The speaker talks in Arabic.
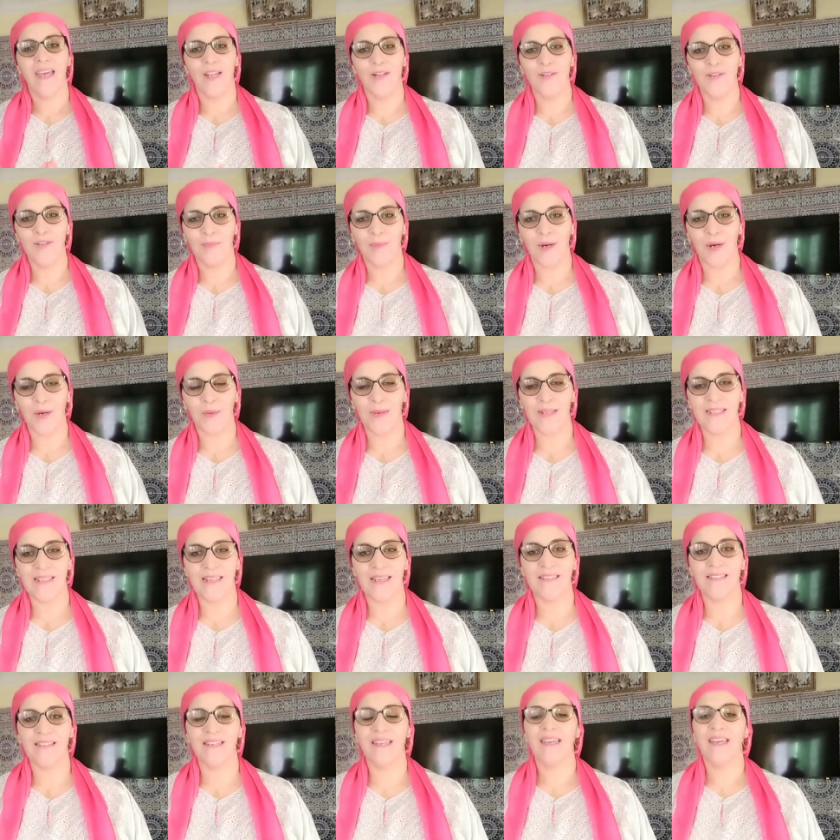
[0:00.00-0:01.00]
اليوم
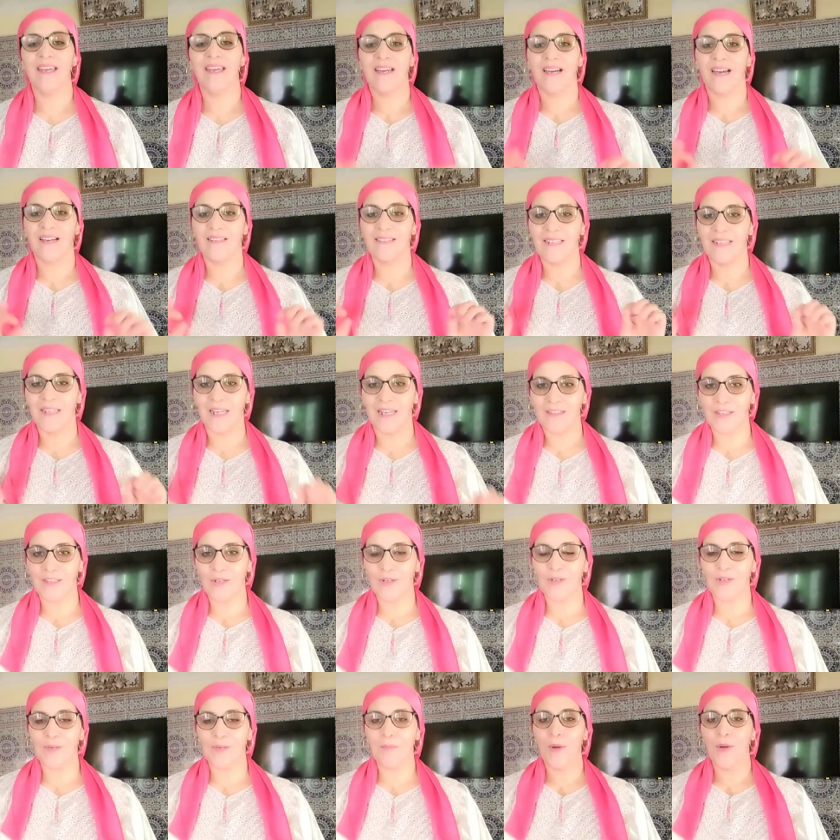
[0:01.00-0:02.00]
خواتاتي غادي
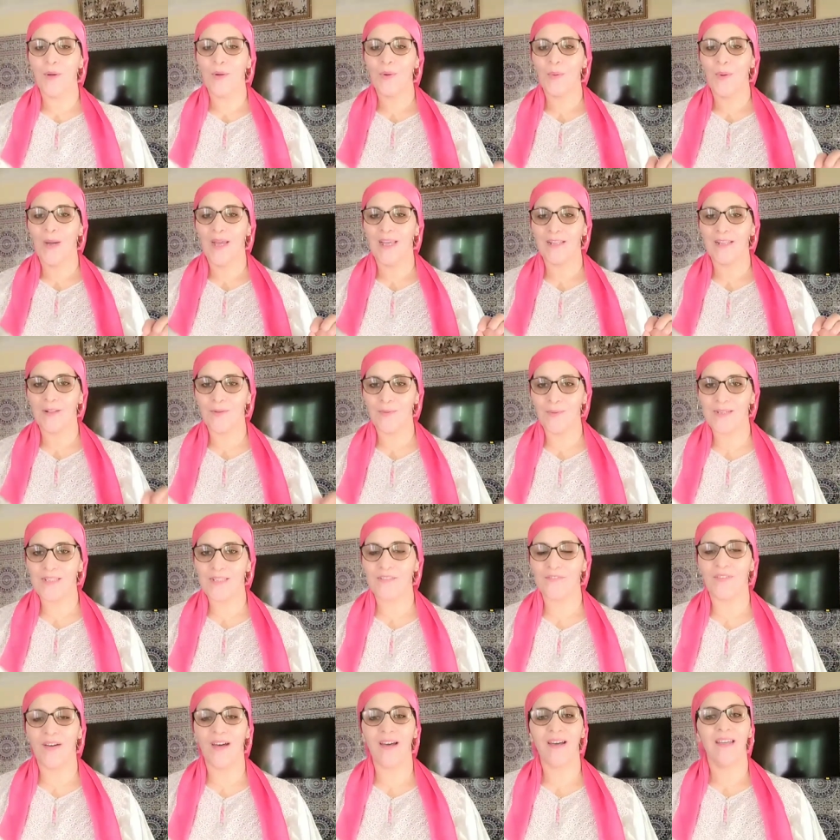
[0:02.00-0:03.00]
نعطيكم واحد
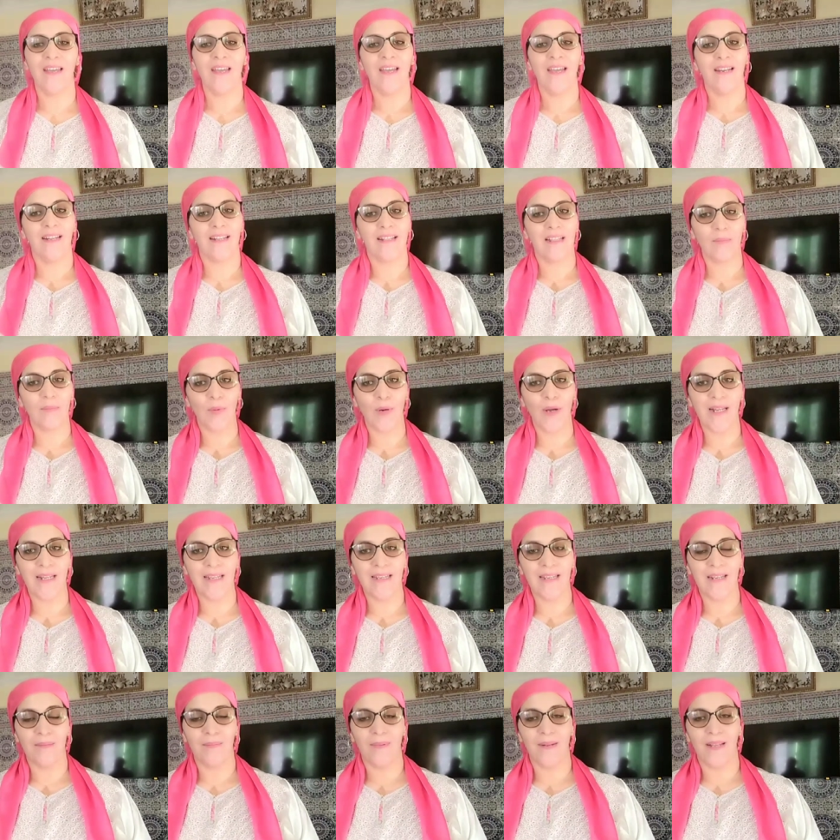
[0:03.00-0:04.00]
الوصفه اللي طلبوها
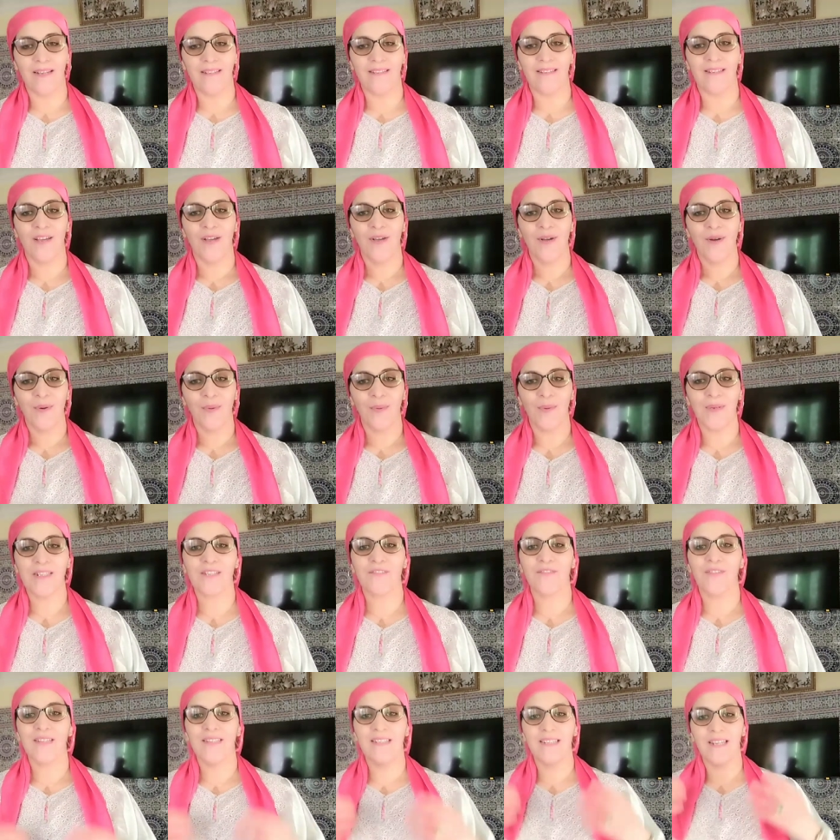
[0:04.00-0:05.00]
ليا البنات
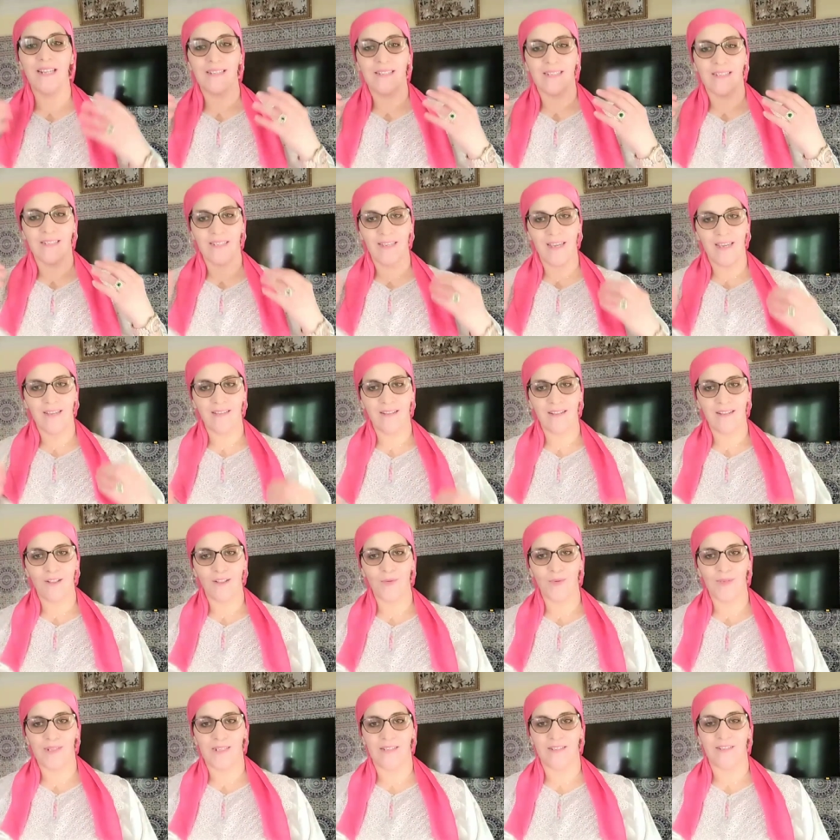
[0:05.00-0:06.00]
وصفه ديال زياده
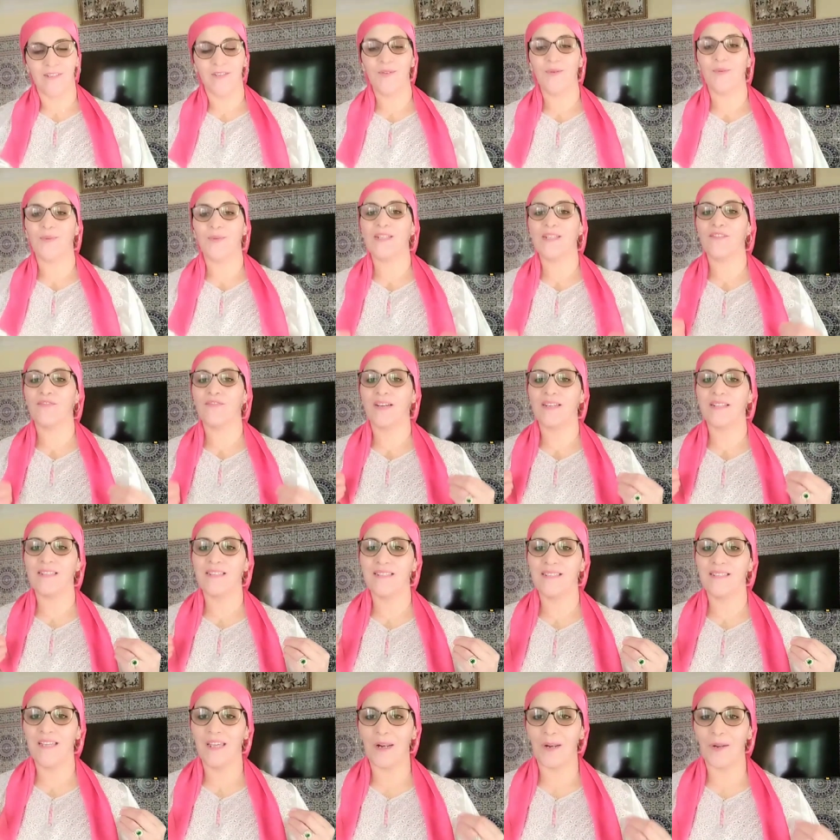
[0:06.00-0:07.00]
الوزن وصفه
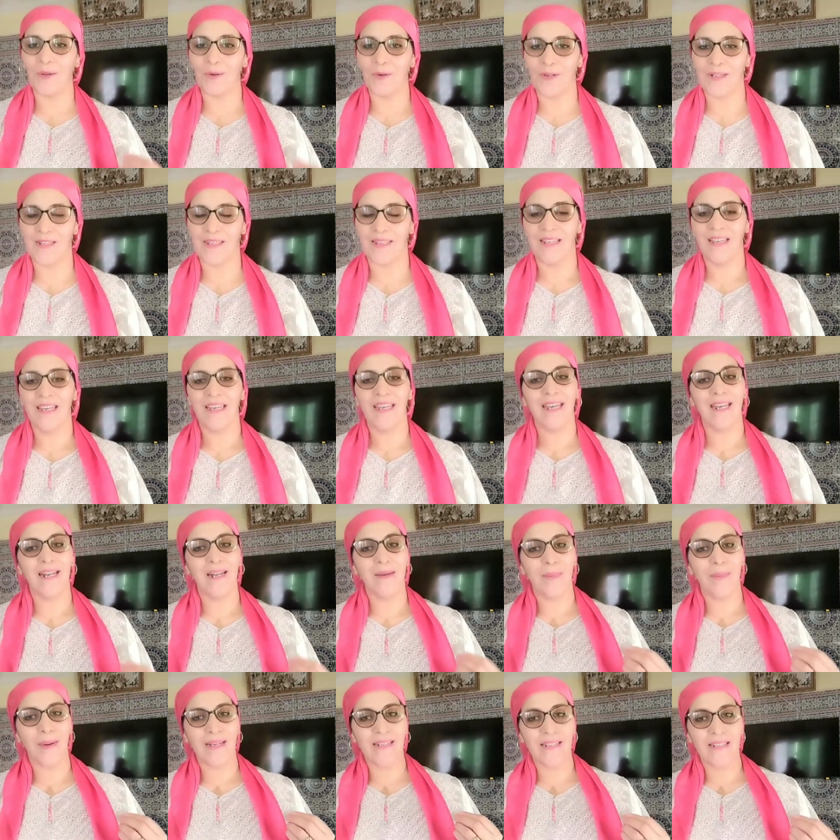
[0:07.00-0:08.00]
اختي ديال الغلد
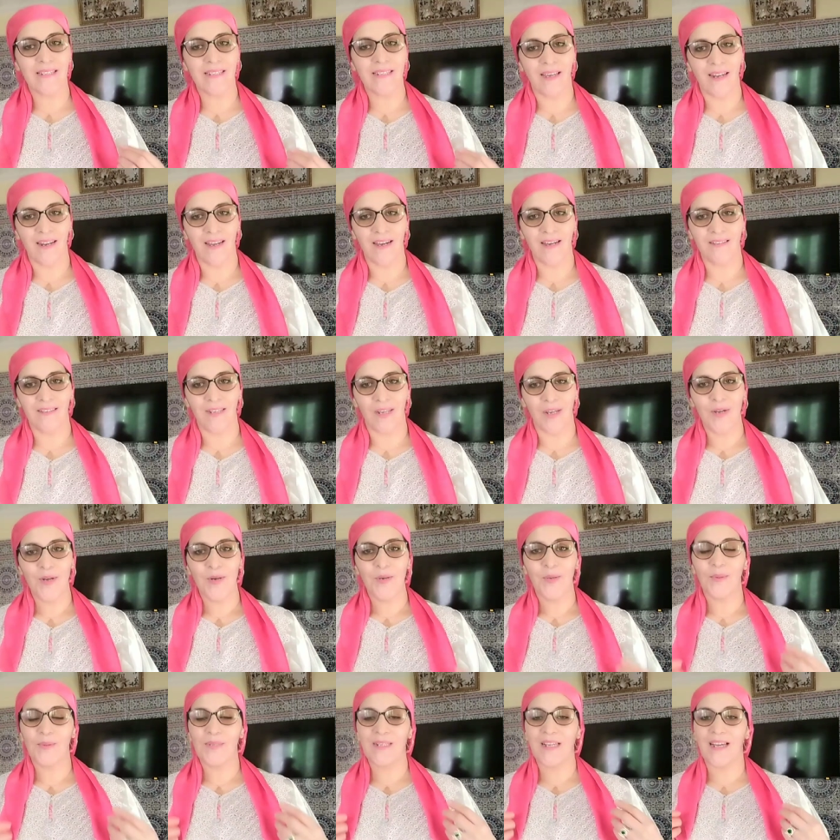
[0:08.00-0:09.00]
الا بغيتي تغلاضي
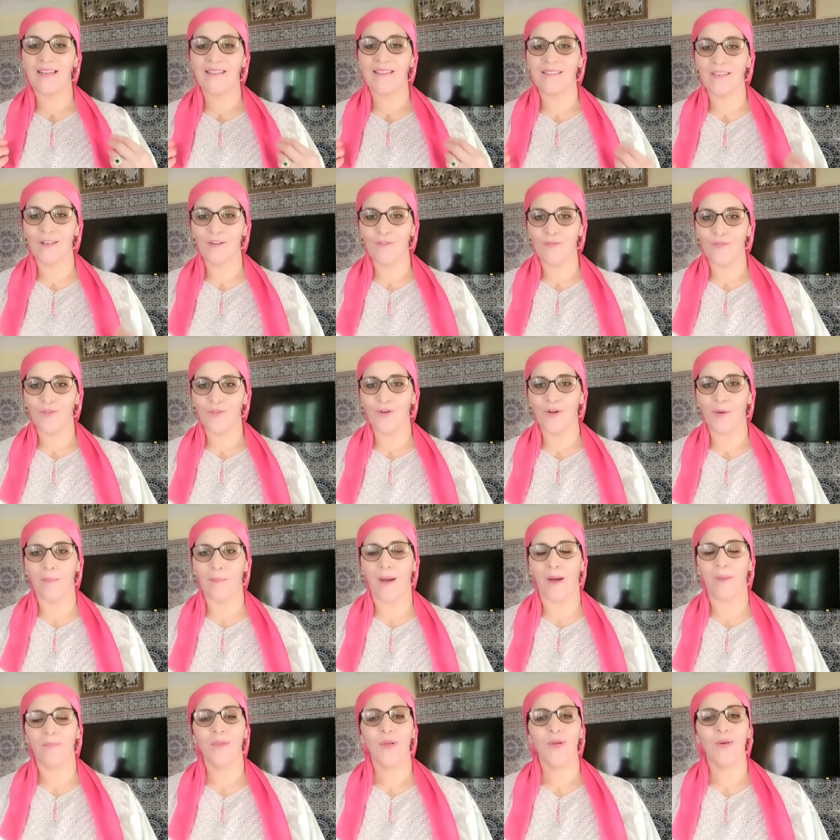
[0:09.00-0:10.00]
وتقادي
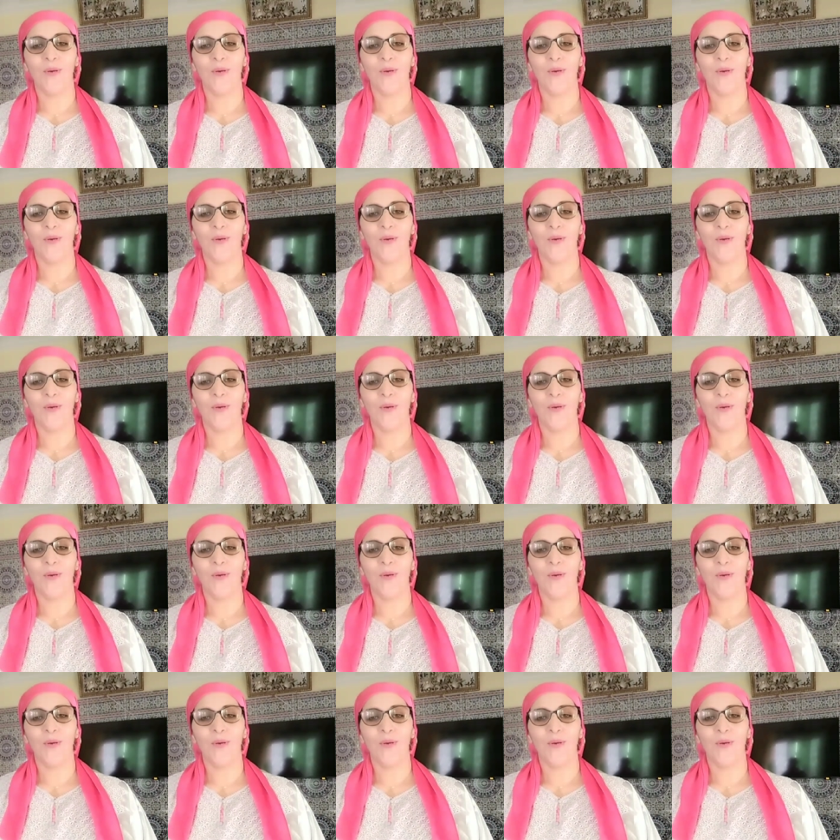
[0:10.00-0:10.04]
الفورمه